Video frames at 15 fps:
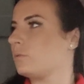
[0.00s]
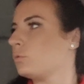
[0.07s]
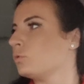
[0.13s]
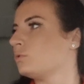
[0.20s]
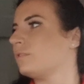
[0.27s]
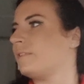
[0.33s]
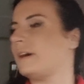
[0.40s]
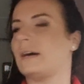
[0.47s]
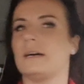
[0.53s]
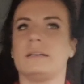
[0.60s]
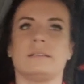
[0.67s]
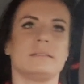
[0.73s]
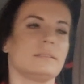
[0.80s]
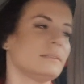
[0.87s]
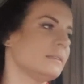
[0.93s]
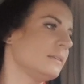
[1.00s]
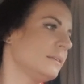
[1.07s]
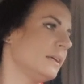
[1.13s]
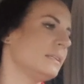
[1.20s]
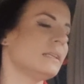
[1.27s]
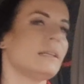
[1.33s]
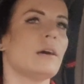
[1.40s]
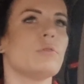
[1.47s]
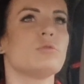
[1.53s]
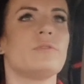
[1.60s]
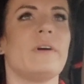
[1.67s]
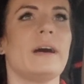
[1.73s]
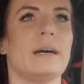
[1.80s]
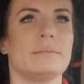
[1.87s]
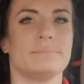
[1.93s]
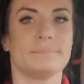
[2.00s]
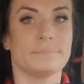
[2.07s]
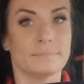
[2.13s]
U2. Jadę na U2.